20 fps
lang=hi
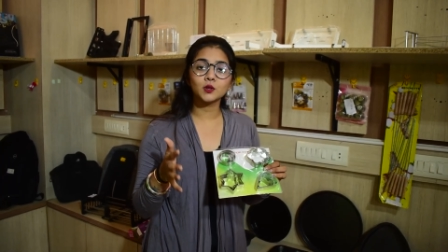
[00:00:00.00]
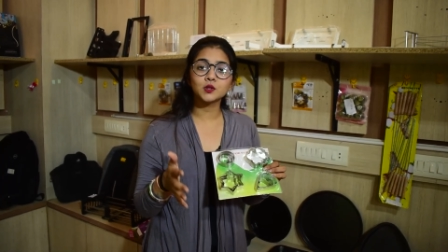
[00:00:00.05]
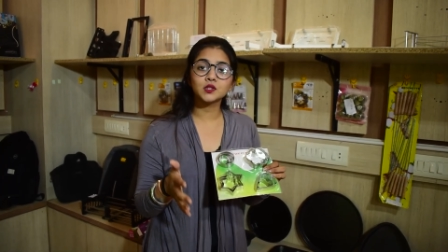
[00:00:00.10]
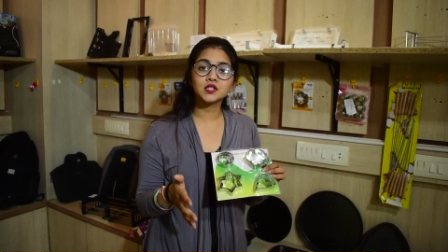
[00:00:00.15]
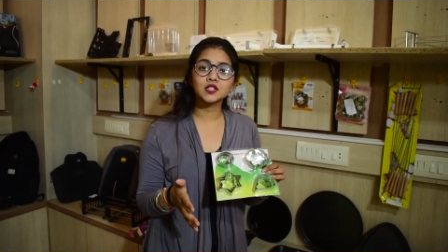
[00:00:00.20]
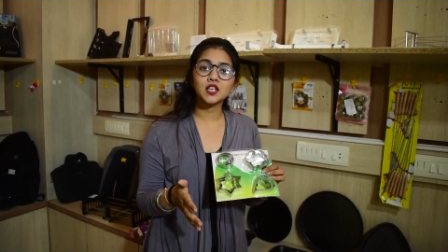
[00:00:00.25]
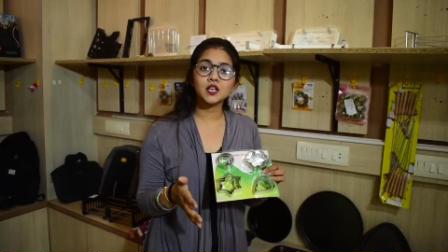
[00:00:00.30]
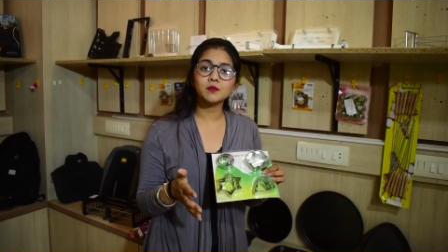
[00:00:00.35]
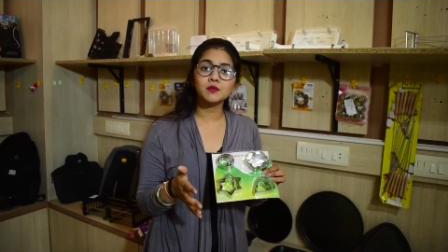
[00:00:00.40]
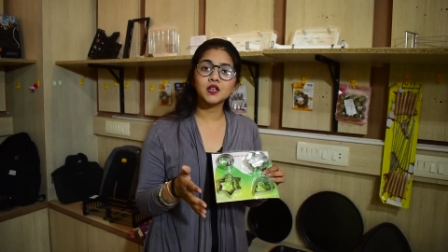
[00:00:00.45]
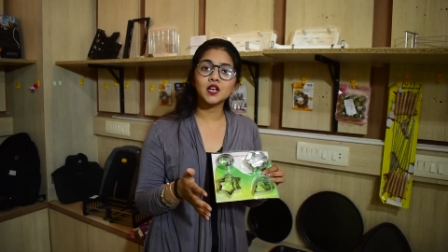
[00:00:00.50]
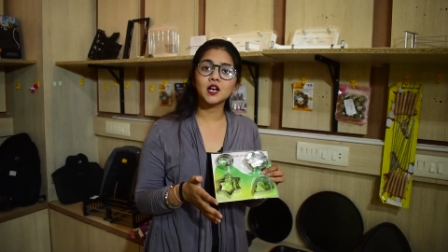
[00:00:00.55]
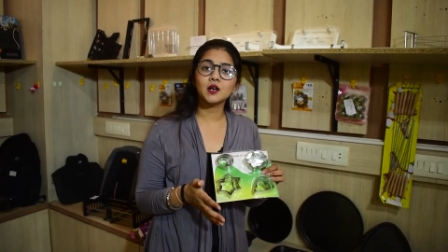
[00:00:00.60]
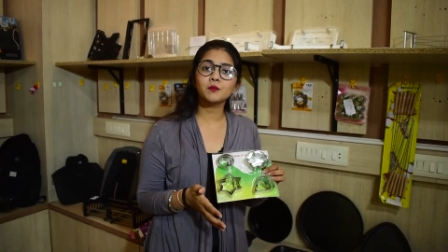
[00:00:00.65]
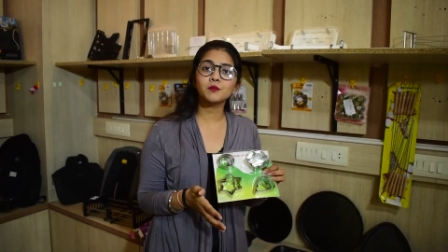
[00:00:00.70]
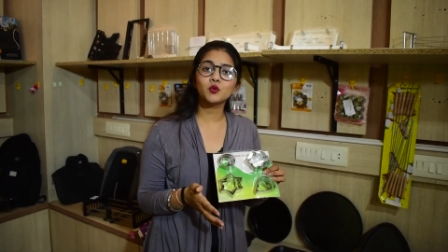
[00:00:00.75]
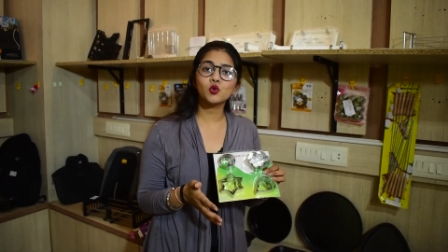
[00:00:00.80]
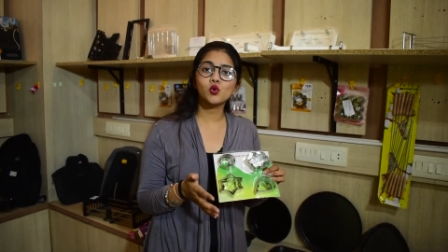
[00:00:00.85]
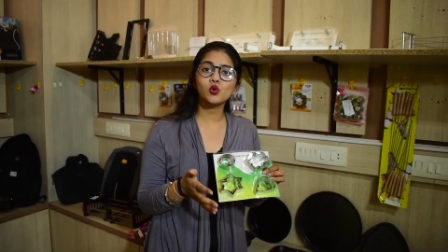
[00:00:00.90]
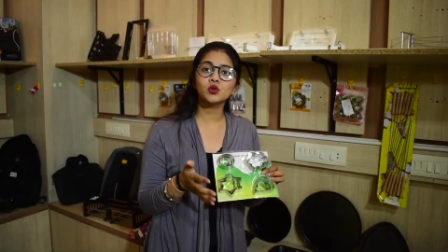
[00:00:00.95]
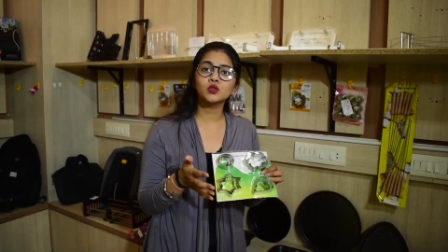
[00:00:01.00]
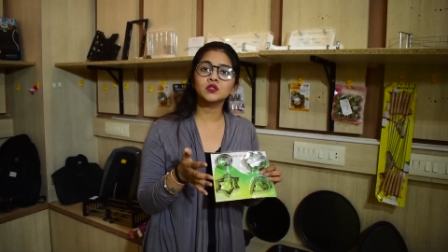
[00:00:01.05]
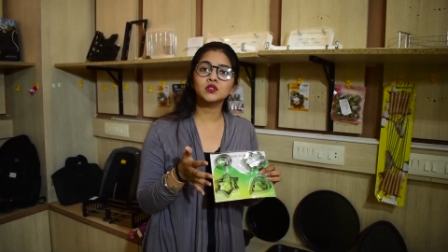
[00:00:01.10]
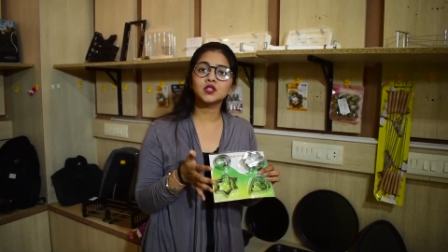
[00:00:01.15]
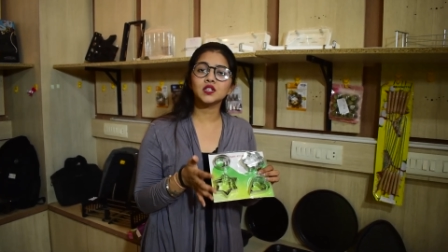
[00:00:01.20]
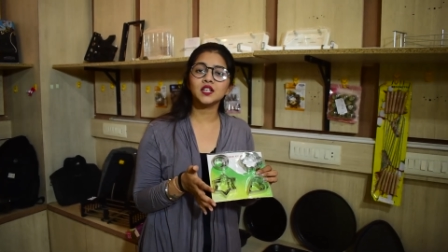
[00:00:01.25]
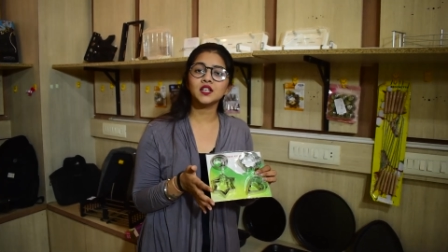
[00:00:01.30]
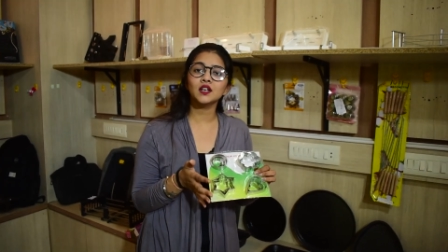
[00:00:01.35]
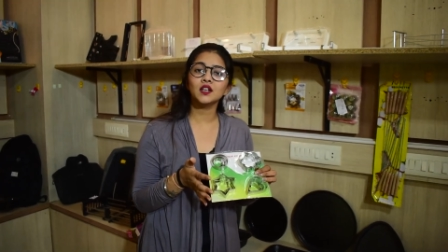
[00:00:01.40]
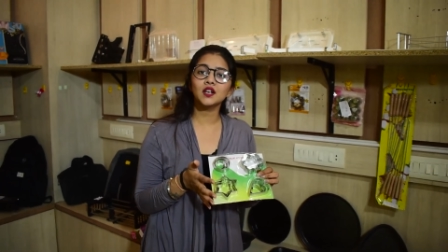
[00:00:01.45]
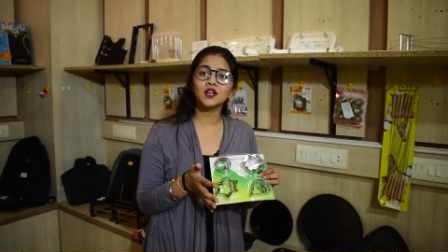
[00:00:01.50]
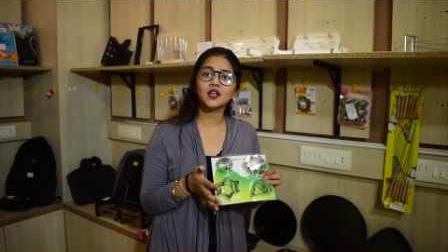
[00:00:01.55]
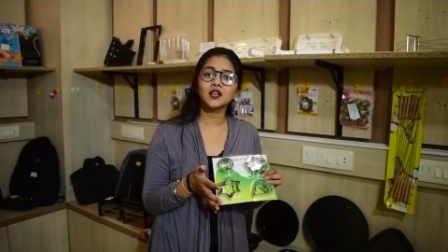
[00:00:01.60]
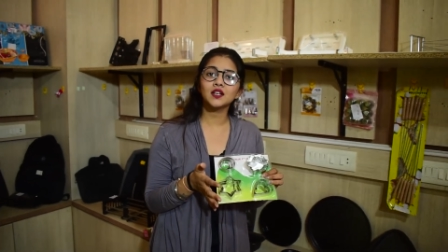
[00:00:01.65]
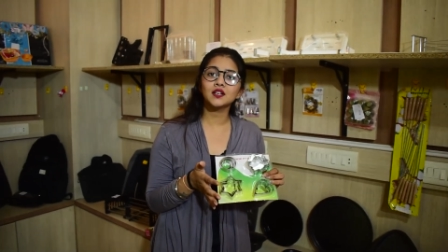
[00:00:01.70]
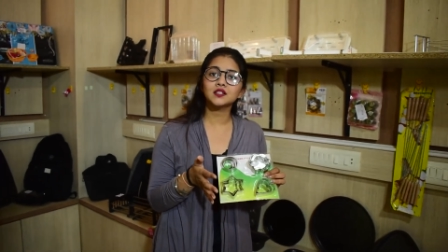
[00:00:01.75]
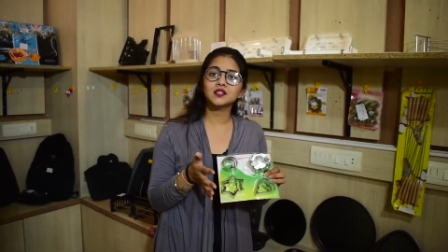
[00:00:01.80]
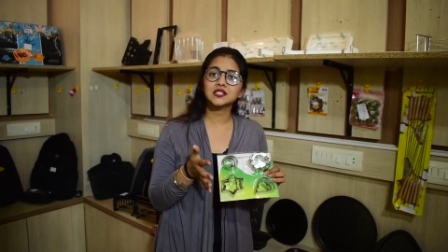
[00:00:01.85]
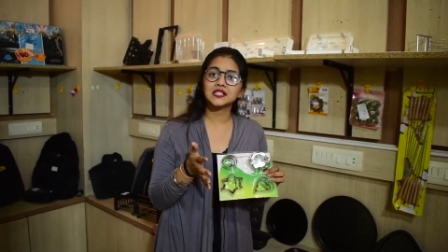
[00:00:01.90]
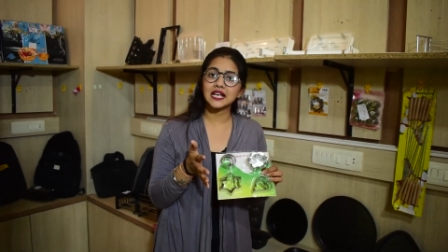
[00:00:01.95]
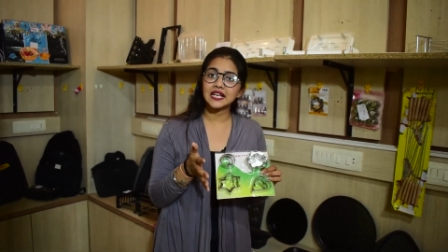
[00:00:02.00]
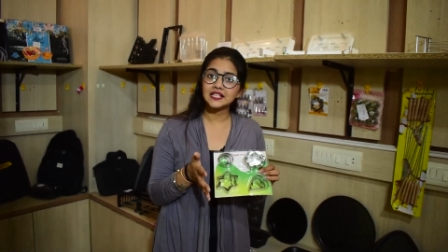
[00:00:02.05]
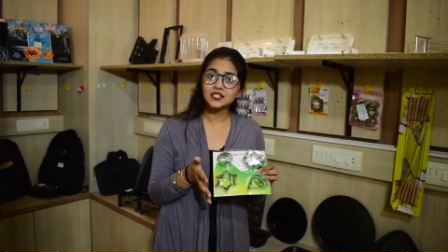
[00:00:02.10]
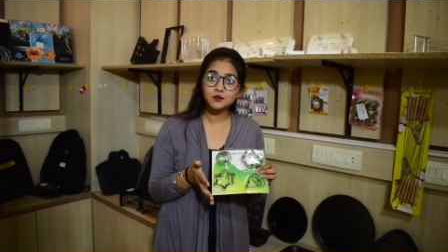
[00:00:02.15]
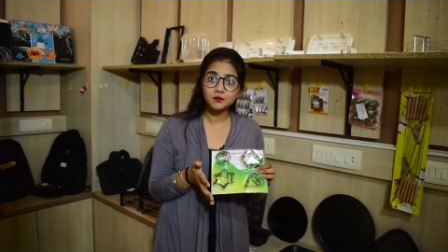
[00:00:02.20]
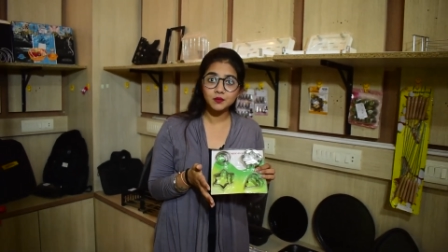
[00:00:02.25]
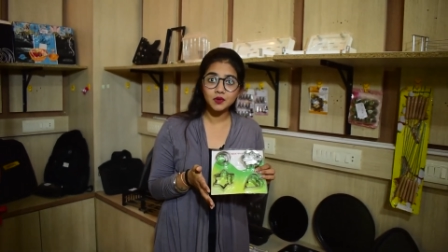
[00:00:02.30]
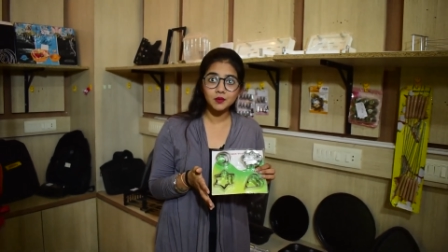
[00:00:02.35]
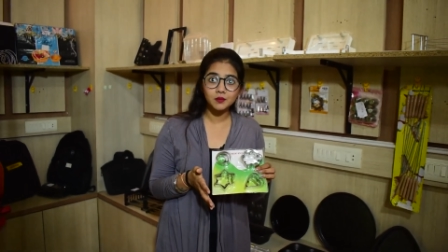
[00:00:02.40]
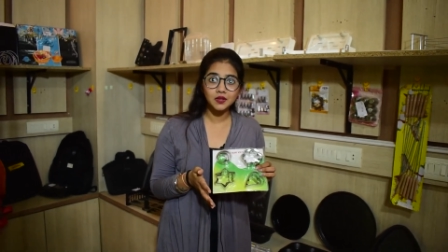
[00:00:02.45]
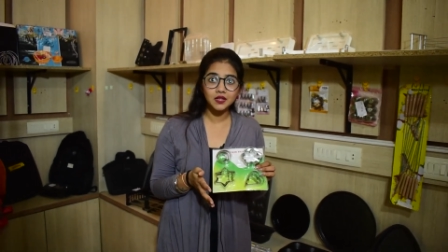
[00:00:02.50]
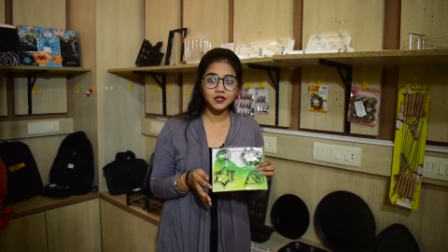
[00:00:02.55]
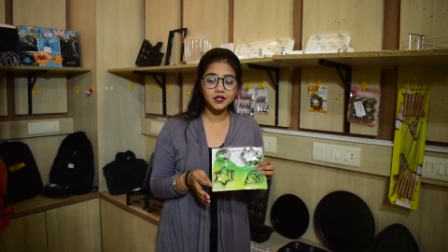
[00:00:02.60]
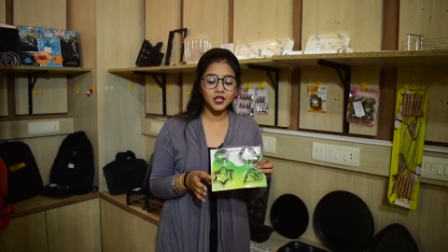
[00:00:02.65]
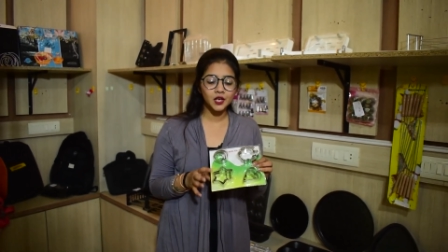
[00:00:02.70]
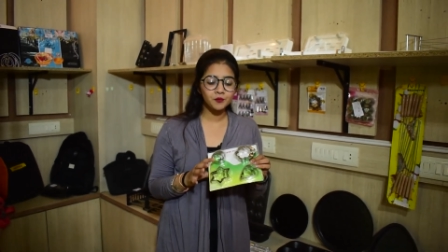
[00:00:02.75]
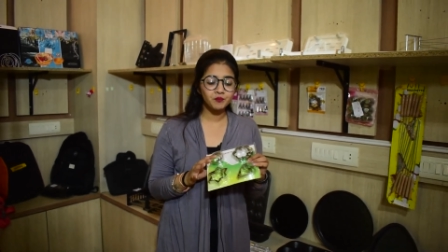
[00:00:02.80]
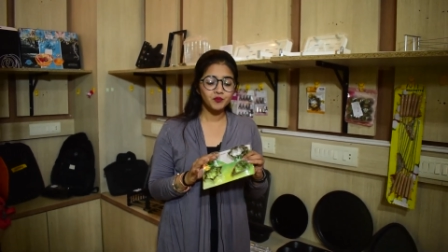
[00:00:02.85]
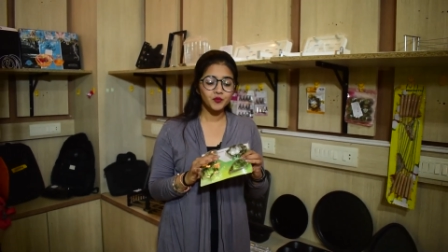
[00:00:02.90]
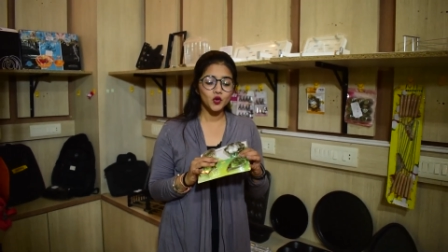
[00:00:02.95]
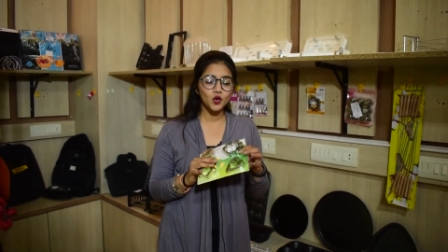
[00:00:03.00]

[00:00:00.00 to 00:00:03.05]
उसके भी आपको थ्री अलग अलग साइज़ में मिलते हैं